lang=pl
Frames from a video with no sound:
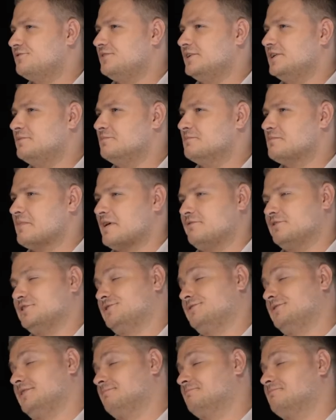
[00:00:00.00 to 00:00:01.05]
film, a
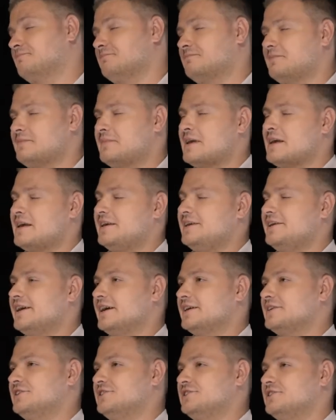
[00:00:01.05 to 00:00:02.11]
właściwie
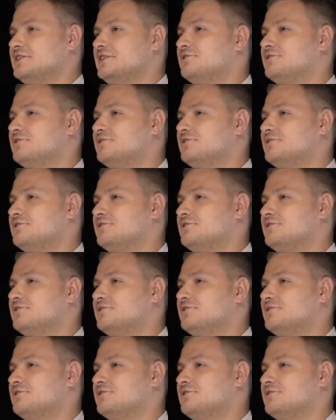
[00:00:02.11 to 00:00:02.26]
jakiś,